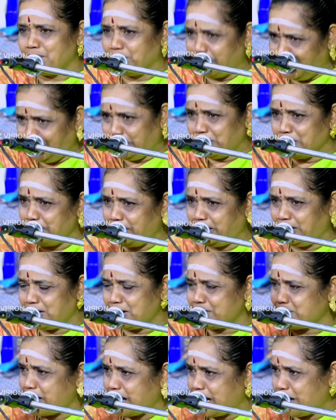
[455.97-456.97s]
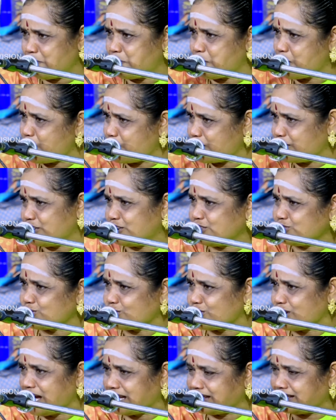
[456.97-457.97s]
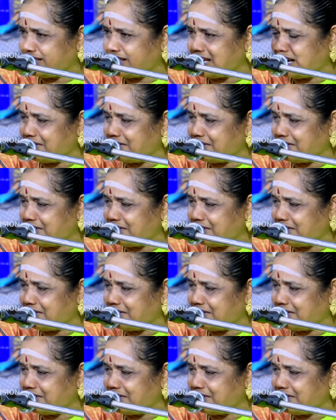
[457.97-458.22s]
மீண்டும் மீண்டும் நம்ம எல்லாம் போகணும்னு தோணும் அந்த